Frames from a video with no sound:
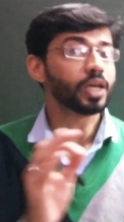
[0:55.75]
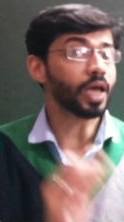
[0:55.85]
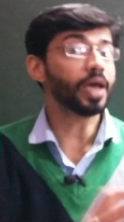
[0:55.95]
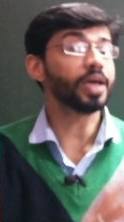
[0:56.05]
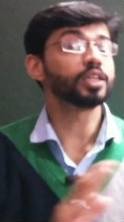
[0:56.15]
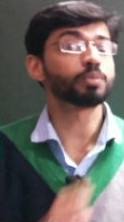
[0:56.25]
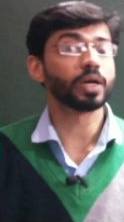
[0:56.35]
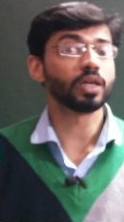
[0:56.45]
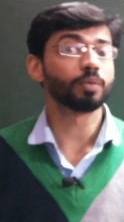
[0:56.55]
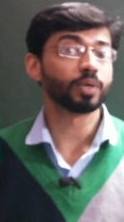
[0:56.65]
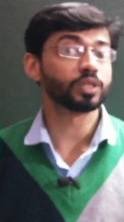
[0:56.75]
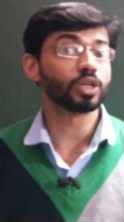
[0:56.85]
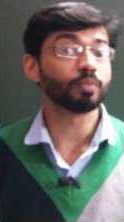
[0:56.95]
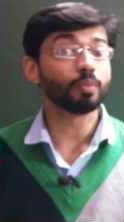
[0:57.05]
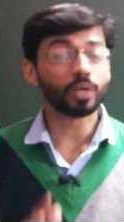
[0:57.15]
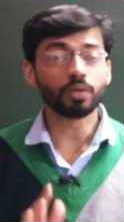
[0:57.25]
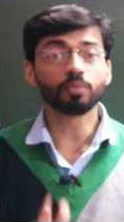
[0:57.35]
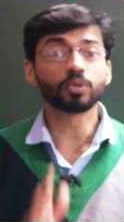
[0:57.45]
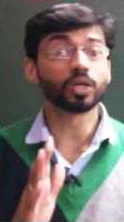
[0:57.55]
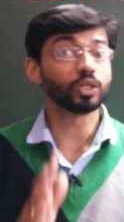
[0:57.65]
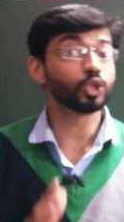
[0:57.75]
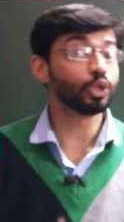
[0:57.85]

है इस बारी आपके एग्जाम में मिनिमम थर्टी